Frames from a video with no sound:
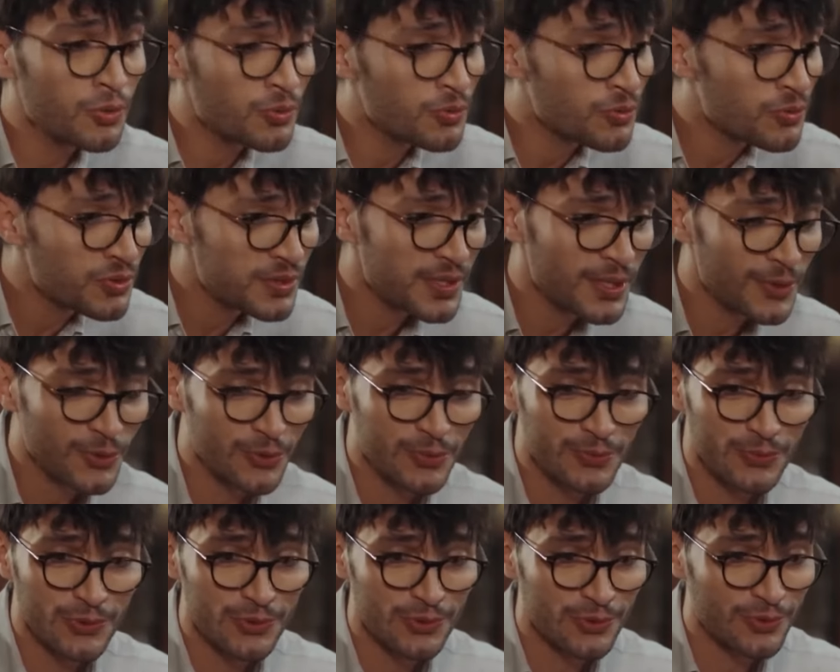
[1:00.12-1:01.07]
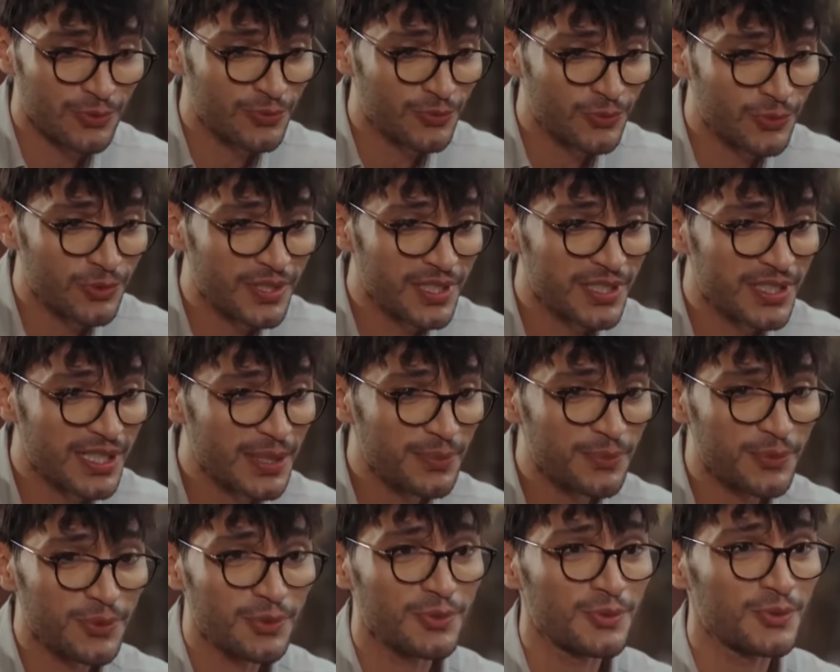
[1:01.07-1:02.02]
وبتجنني يعني كثير
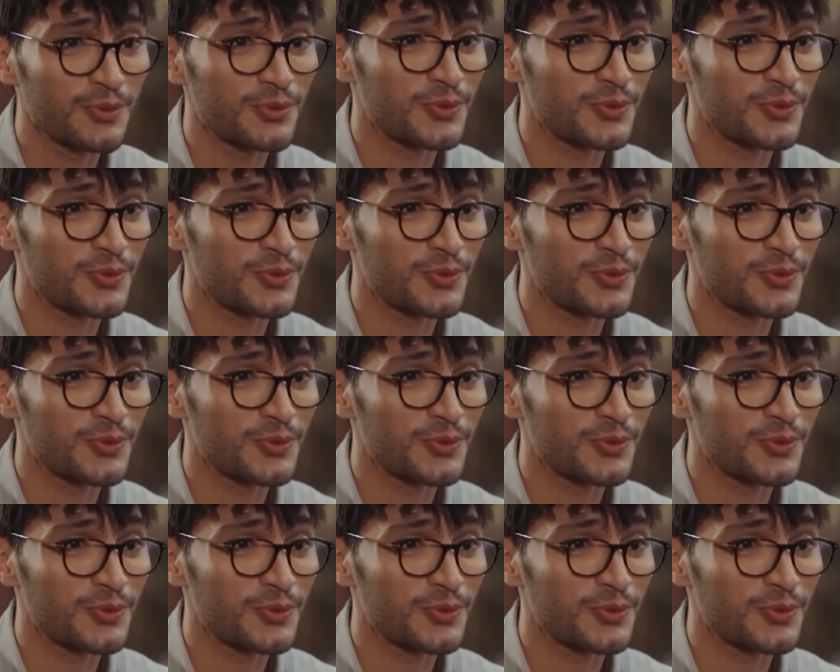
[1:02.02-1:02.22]
لابق لك عن